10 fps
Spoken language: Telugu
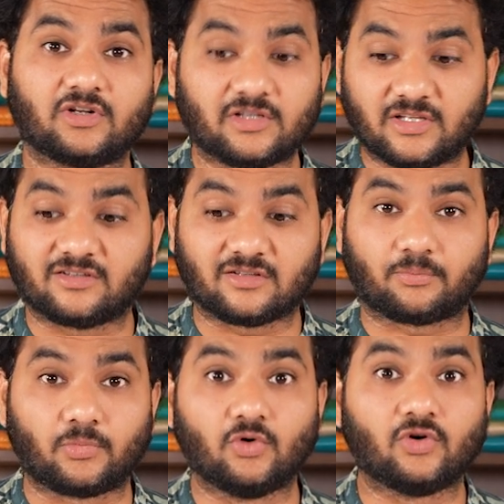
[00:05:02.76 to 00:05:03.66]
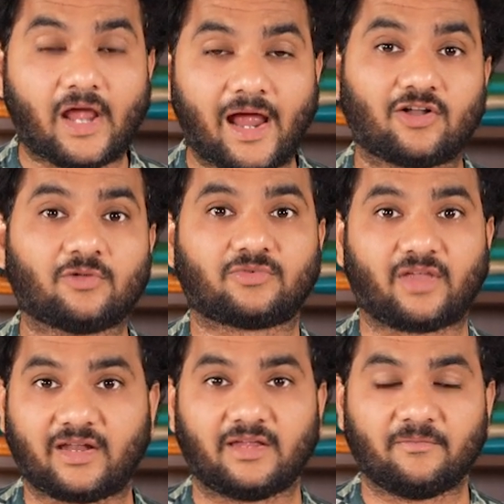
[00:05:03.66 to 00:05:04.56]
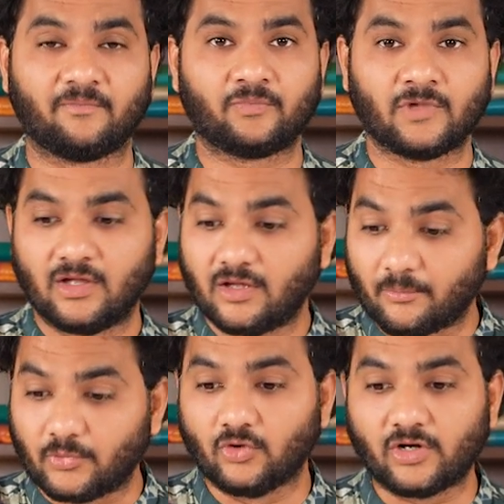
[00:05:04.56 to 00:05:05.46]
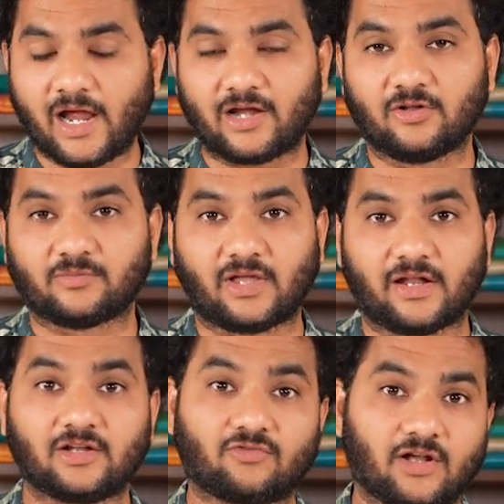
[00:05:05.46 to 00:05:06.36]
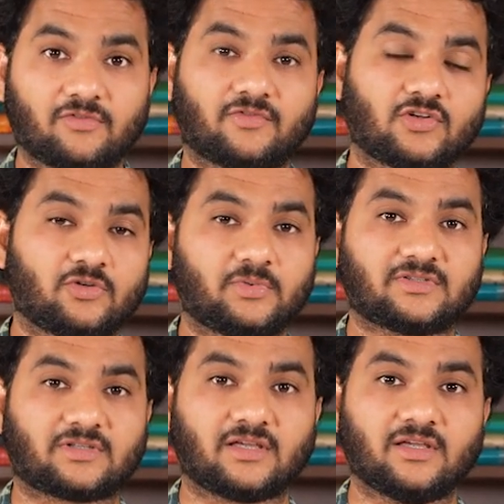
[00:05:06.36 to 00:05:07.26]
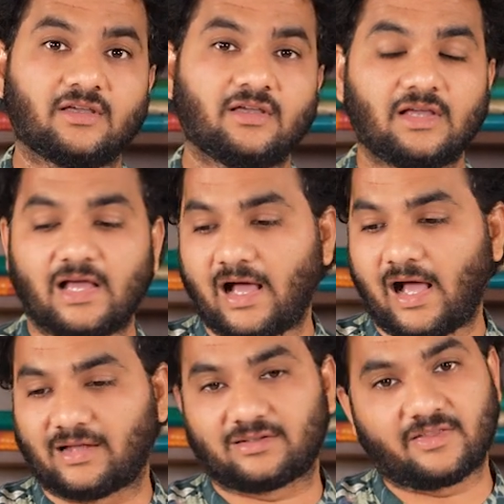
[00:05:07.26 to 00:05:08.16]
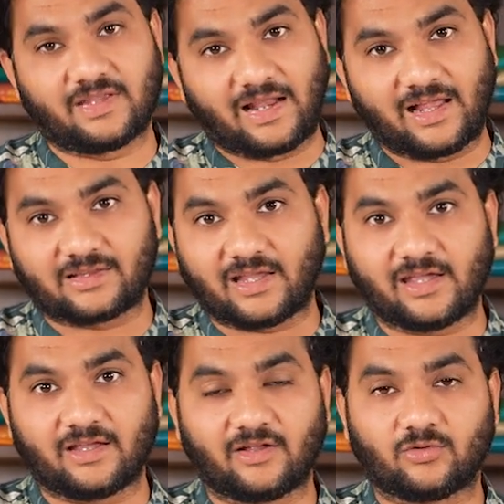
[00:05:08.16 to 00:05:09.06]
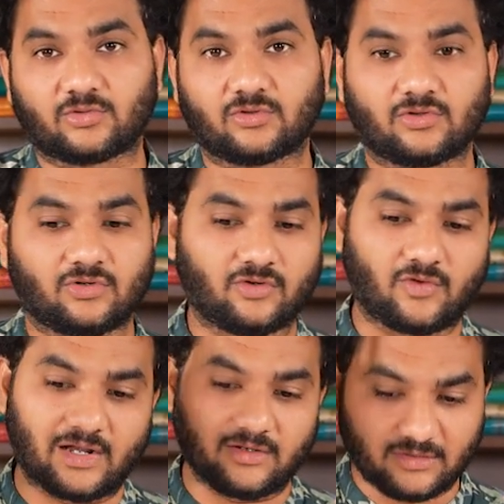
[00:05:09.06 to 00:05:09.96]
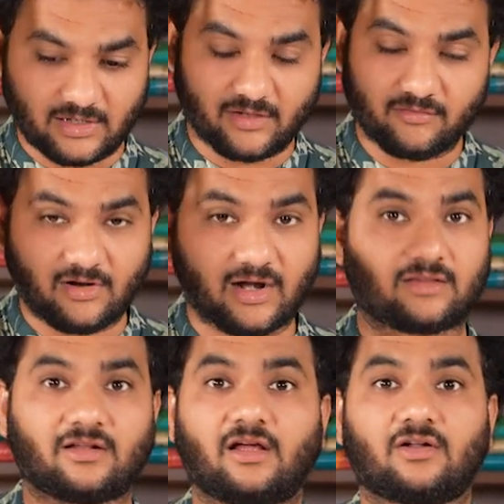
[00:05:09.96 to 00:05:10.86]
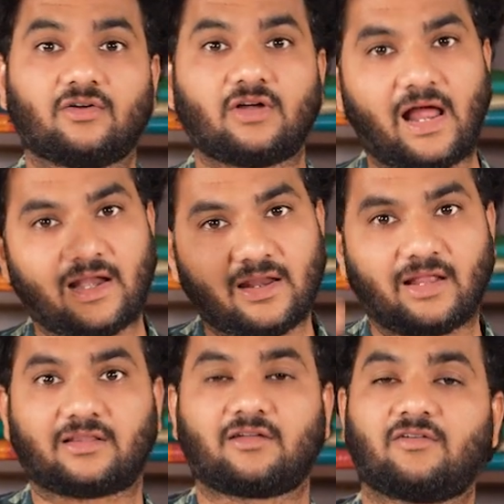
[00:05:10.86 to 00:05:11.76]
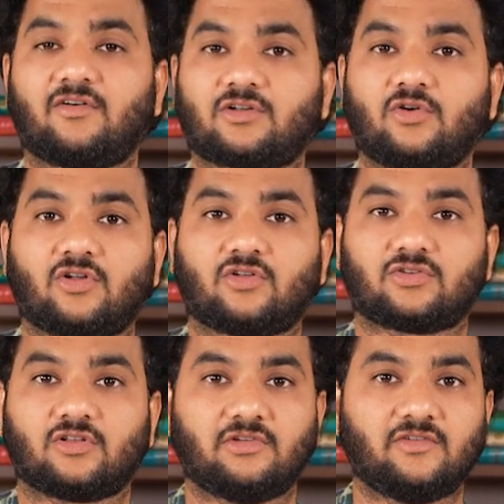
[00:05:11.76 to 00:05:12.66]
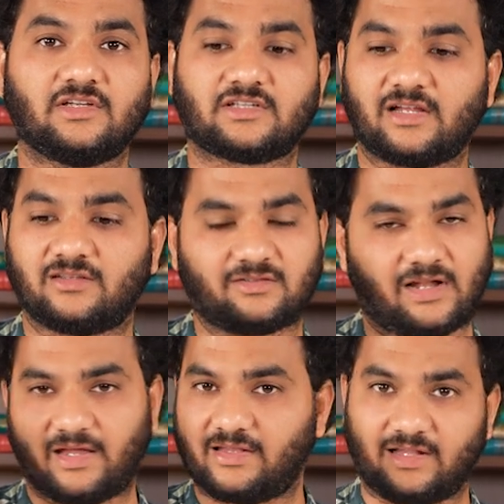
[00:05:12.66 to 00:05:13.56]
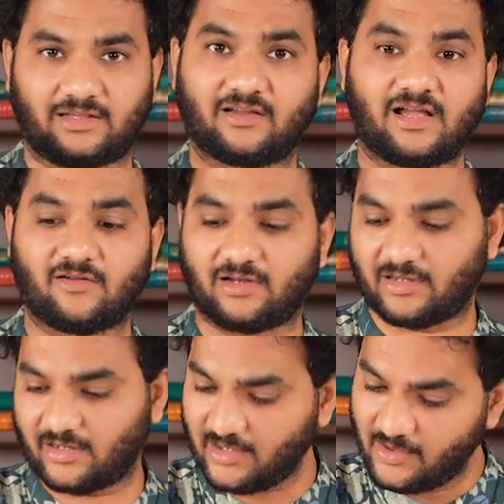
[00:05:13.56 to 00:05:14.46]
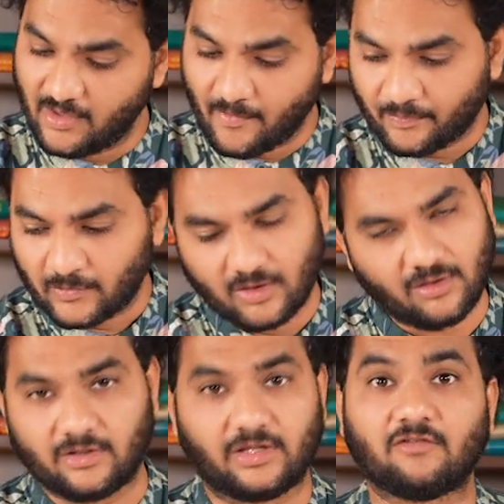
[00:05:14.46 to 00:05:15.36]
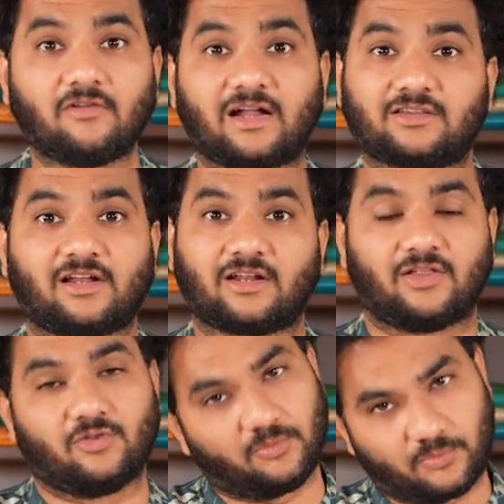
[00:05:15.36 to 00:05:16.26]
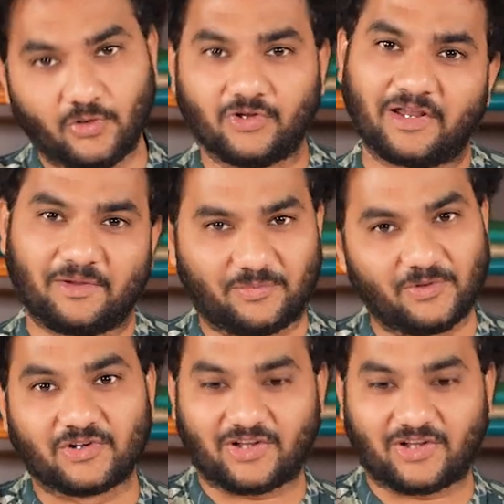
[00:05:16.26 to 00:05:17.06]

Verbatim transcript: టు దిస్ ఈజ్ ప్యూర్ హ్యాండ్లూమ్ శారీ ప్యూర్ హ్యాండ్లూమ్ శారీ ట్వెల్వ్ ఫిఫ్టీ రూపీస్కి అసలు అది ఎలా తయారవుతుందో వాళ్ళు ఏం వాడుతున్నారో వాళ్ళు ఎంత వర్కౌట్ అవుతుందో వీవింగ్ ఛార్జెస్ నాకేదో అర్థం కావట్లేదు కానీ ఏం వాడుతున్నారు కాదు ప్యూరే ప్యూర్